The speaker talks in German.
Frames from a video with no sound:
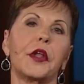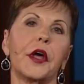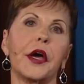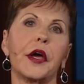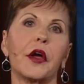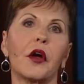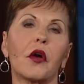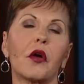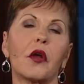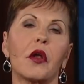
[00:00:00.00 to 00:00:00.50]

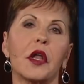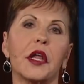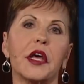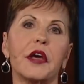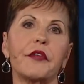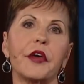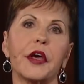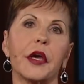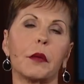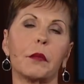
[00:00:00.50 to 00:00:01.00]
frage mich, wie
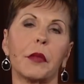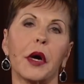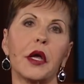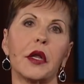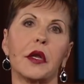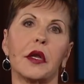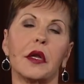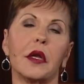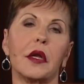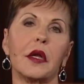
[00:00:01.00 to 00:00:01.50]
viele
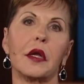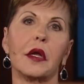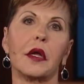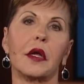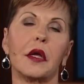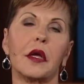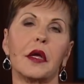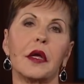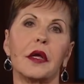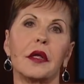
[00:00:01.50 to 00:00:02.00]
Menschen heute
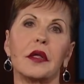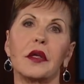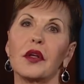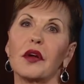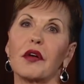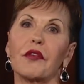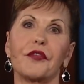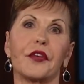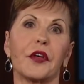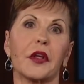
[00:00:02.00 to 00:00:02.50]
zwar
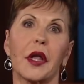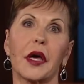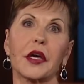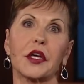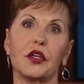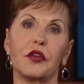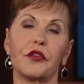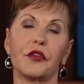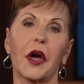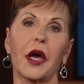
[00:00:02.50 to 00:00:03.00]
leben,
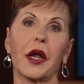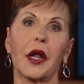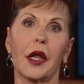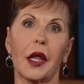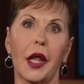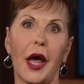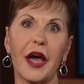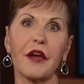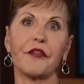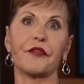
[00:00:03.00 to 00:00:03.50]

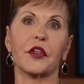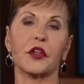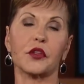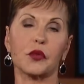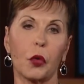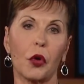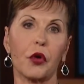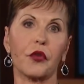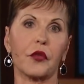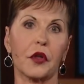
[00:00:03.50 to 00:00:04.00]
aber nicht das
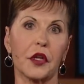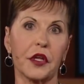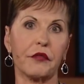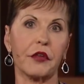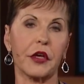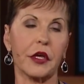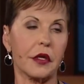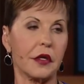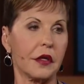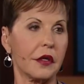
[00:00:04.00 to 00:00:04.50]
Gefühl
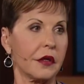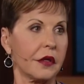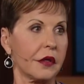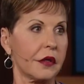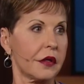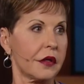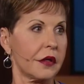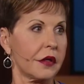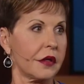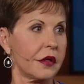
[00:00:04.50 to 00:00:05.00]
haben, dass
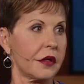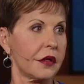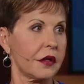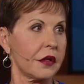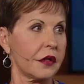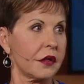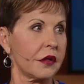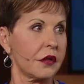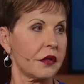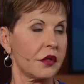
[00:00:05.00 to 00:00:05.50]
ihr Leben
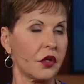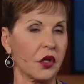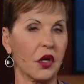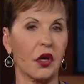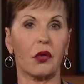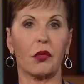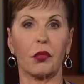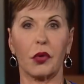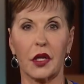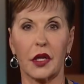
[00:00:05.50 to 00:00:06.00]
lebenswert
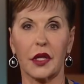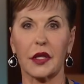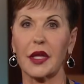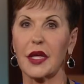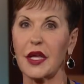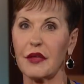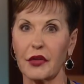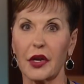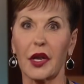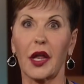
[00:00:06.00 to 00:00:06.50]
ist.
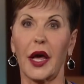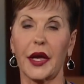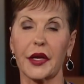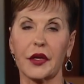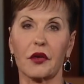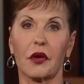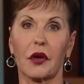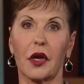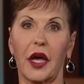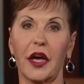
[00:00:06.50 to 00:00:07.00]
Ihnen
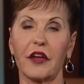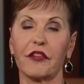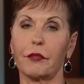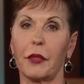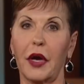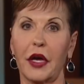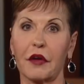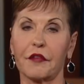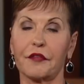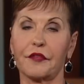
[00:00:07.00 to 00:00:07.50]
gefällt
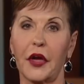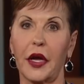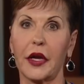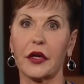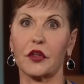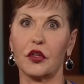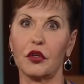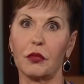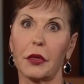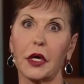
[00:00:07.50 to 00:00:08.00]
ihr Leben
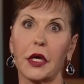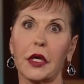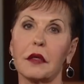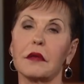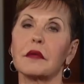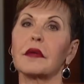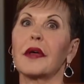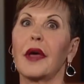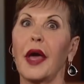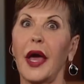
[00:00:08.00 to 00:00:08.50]
nicht. Vielleicht
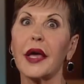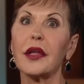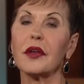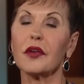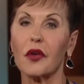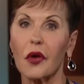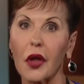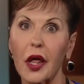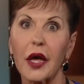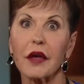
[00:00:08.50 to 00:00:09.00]

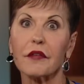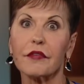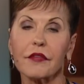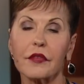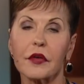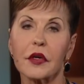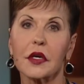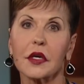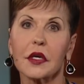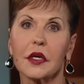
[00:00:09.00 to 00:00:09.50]
hassen sie
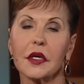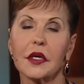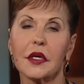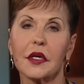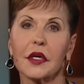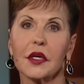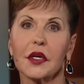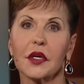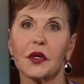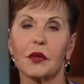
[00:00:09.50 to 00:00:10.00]
es
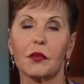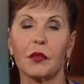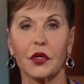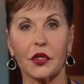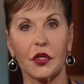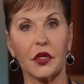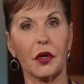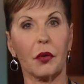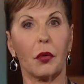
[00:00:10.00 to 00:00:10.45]
sogar. Aber